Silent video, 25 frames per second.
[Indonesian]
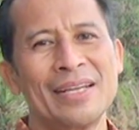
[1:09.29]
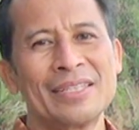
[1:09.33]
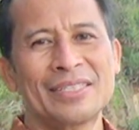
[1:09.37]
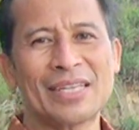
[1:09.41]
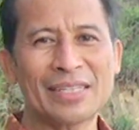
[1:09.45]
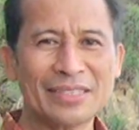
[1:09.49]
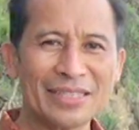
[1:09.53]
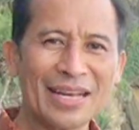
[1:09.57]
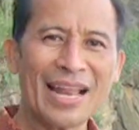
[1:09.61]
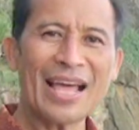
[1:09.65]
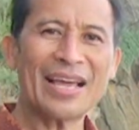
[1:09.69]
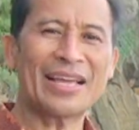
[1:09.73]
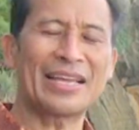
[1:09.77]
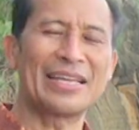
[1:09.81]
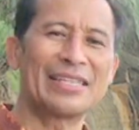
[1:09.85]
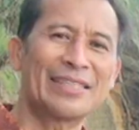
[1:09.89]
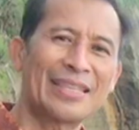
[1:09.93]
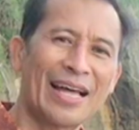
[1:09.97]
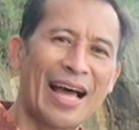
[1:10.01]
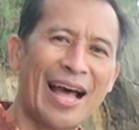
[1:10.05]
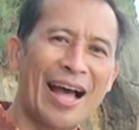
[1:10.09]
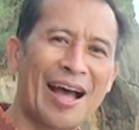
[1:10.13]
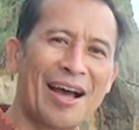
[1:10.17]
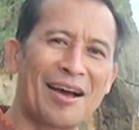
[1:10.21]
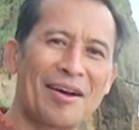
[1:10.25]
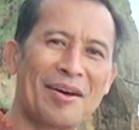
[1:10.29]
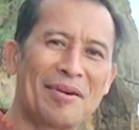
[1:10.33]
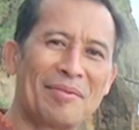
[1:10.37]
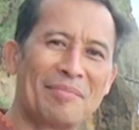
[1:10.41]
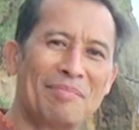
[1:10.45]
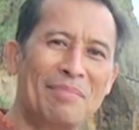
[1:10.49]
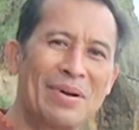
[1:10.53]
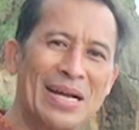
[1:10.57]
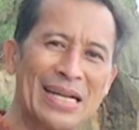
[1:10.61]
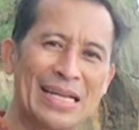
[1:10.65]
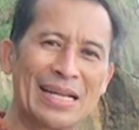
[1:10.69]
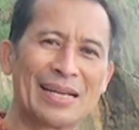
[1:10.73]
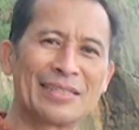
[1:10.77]
setelah kita
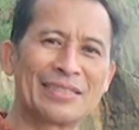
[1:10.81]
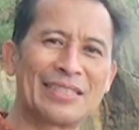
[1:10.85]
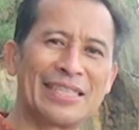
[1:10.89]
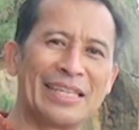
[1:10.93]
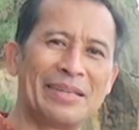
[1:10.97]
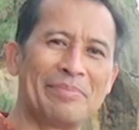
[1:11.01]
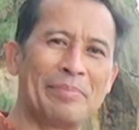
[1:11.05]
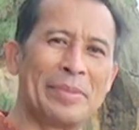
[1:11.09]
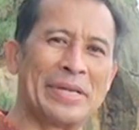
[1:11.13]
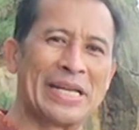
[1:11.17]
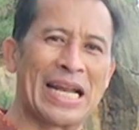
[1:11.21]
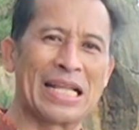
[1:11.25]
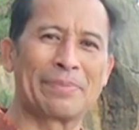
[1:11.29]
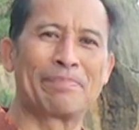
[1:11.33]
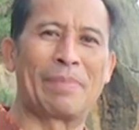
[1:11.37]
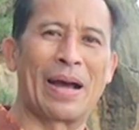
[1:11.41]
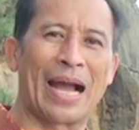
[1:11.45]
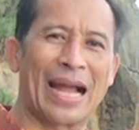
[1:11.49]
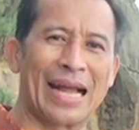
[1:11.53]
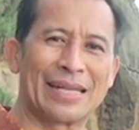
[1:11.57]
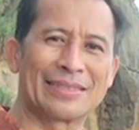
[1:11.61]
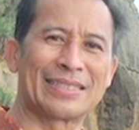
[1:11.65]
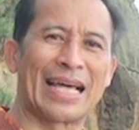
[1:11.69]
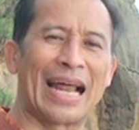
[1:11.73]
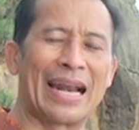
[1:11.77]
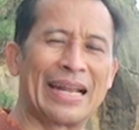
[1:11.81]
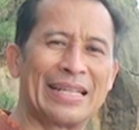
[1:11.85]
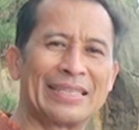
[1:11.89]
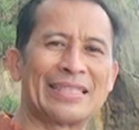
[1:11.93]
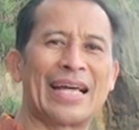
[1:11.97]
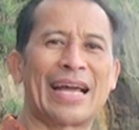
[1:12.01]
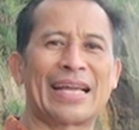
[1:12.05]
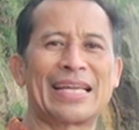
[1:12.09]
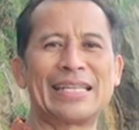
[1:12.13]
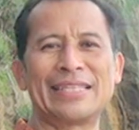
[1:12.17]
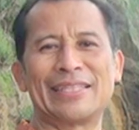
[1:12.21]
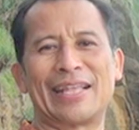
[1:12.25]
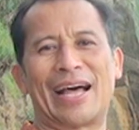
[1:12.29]
mengerti minat bakat
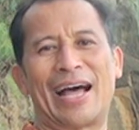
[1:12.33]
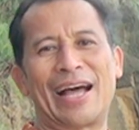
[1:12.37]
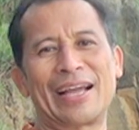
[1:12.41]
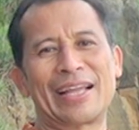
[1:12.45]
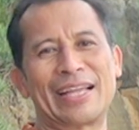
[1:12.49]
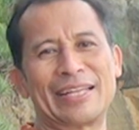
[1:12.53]
talenta kita,